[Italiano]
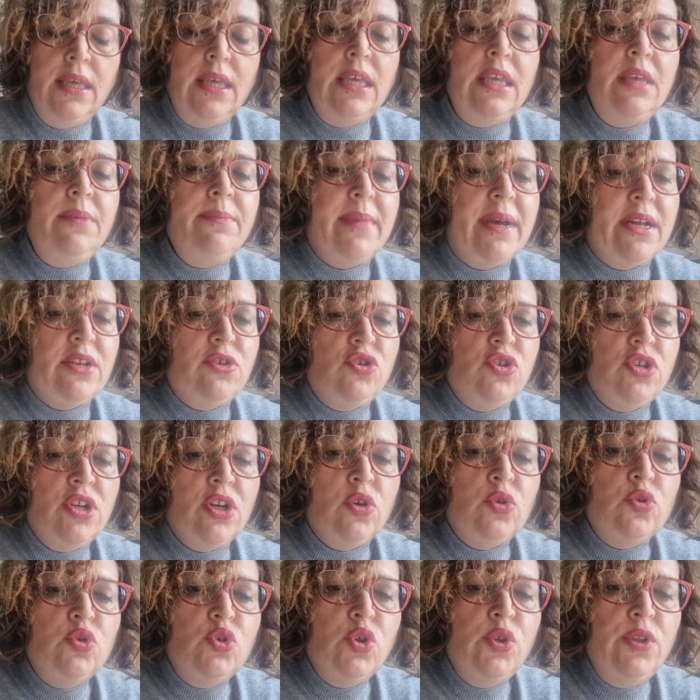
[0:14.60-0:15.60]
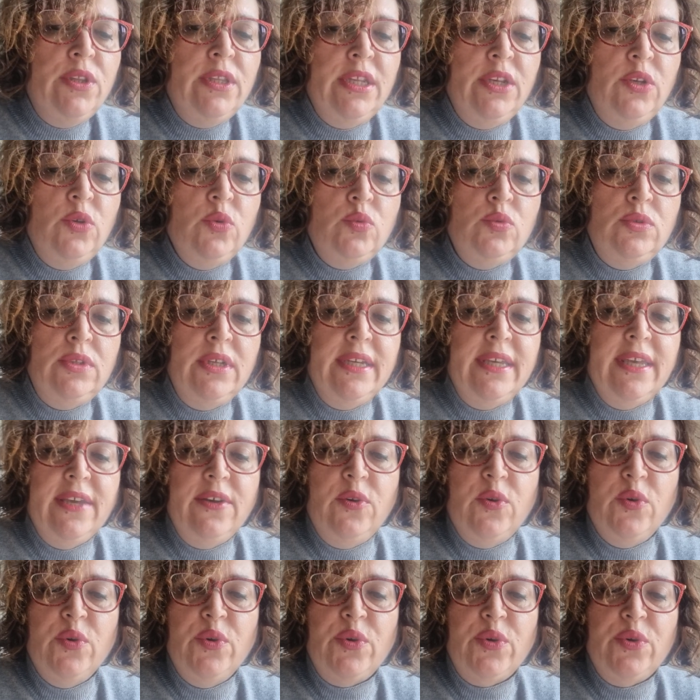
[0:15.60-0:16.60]
Immaginano donne nude che
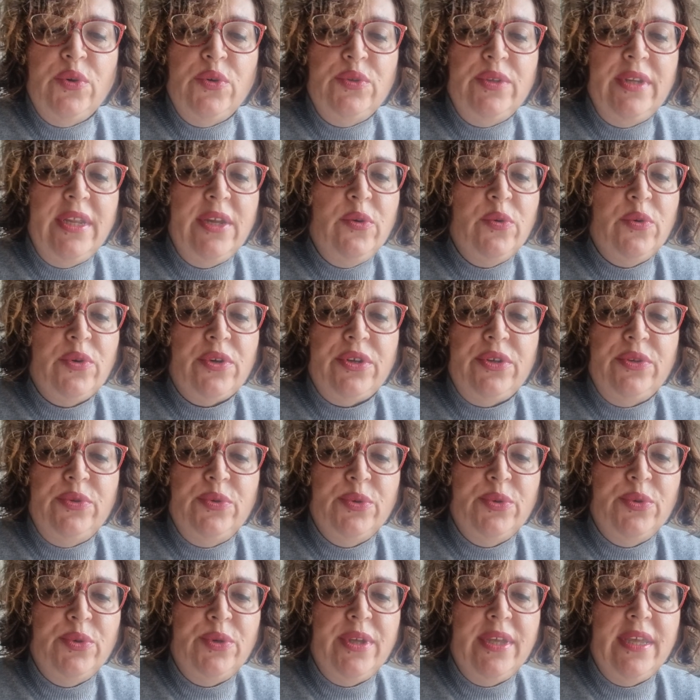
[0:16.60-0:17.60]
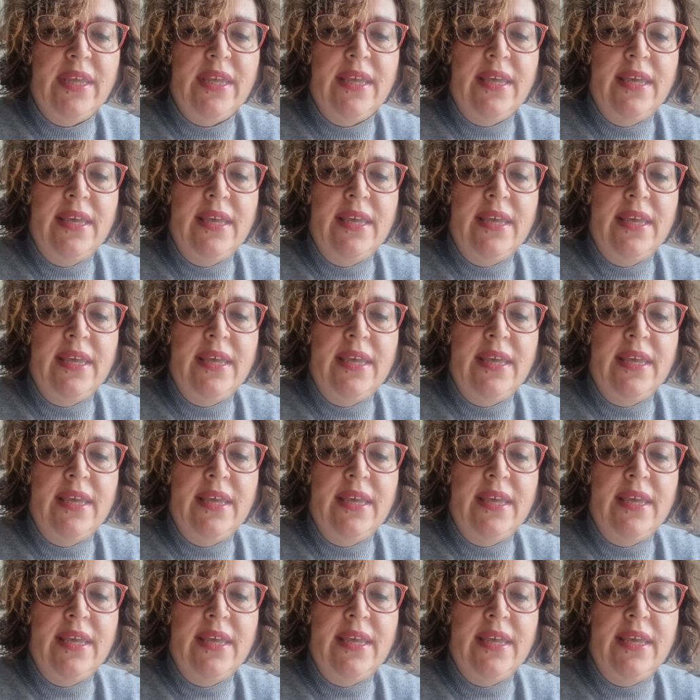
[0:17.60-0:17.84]
corrono nei corridoi,